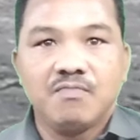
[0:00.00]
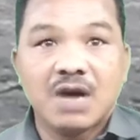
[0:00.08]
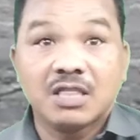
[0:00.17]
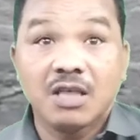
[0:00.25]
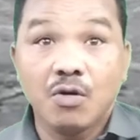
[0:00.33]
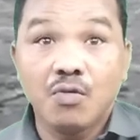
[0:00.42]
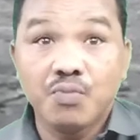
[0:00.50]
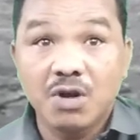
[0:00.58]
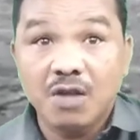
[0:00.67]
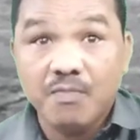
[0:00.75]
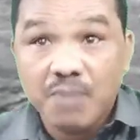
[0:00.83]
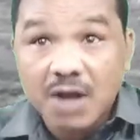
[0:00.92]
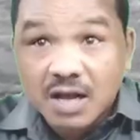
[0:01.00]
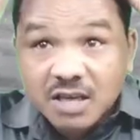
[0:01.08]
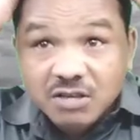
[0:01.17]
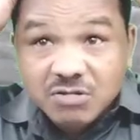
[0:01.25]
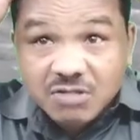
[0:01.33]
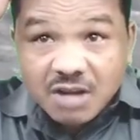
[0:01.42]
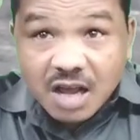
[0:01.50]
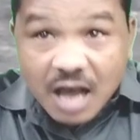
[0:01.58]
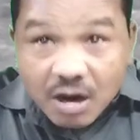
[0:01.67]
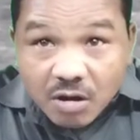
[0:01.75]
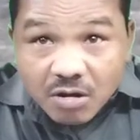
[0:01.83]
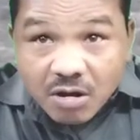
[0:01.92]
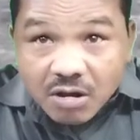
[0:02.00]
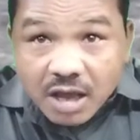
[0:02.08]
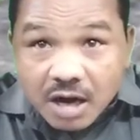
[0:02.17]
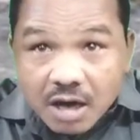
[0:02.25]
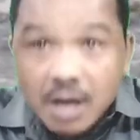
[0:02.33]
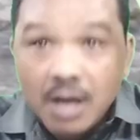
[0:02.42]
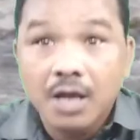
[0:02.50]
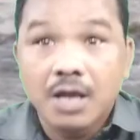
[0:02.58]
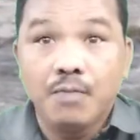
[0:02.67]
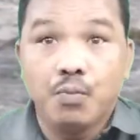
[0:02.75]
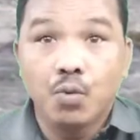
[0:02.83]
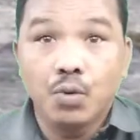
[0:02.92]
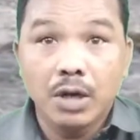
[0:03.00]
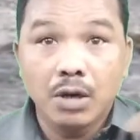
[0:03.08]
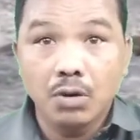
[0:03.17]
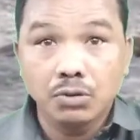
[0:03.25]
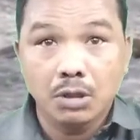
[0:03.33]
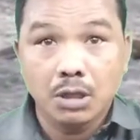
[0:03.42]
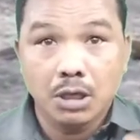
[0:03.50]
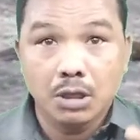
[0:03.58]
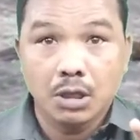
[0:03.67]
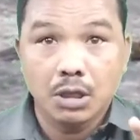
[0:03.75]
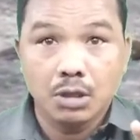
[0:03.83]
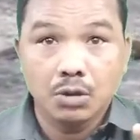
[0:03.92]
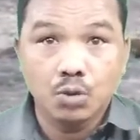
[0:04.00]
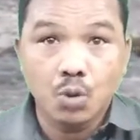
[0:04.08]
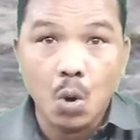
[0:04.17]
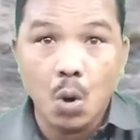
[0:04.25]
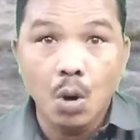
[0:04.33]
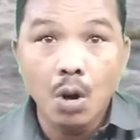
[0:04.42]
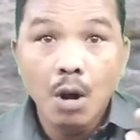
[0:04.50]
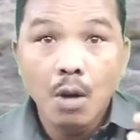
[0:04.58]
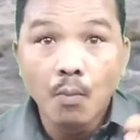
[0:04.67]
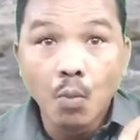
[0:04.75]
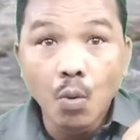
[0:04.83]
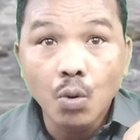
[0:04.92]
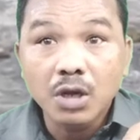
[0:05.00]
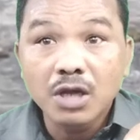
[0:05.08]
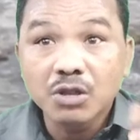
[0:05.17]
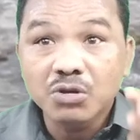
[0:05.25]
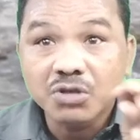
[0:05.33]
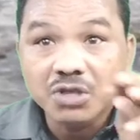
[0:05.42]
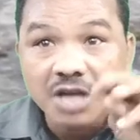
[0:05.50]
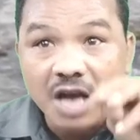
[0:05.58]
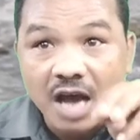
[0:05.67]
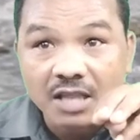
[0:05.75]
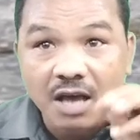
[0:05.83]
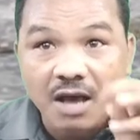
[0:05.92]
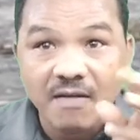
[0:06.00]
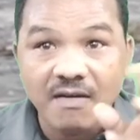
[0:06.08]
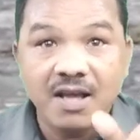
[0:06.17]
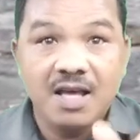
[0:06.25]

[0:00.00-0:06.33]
মাথার উপরে বা কিছুটা কালো রঙের এই বুকের অংশটা সহ মুখ কিন্তু সাদা